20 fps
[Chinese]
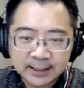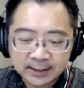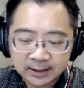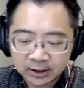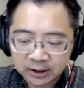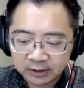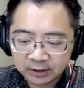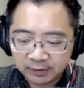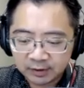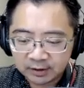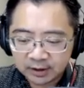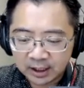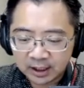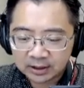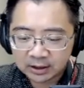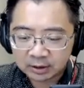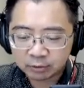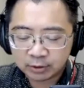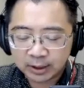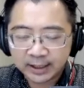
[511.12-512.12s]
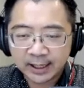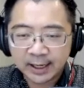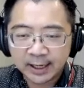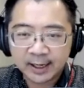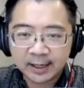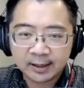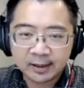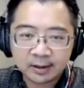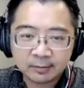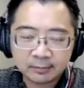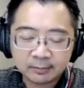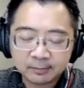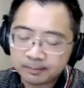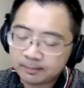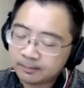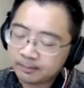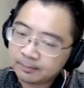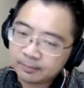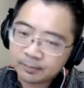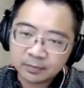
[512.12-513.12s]
这个地方，大家讲说，哎呀，
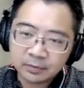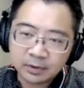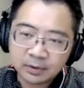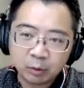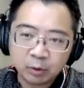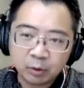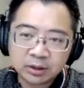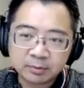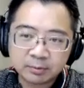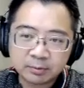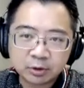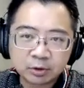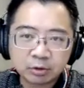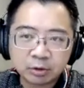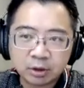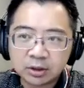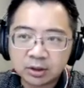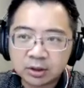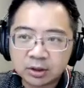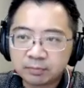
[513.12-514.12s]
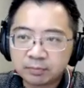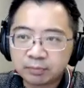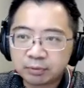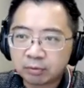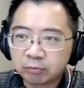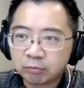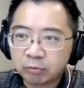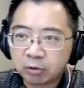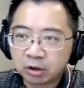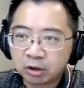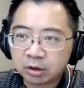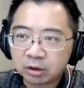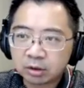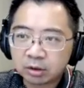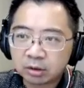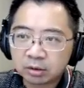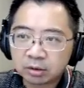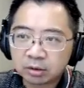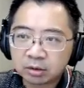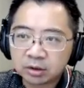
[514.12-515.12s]
那我要怎么赚这个 put up word
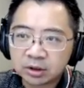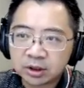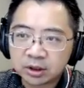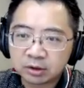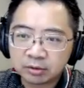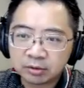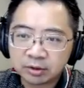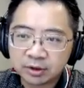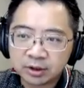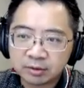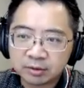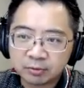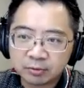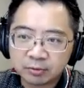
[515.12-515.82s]
这个东西怎么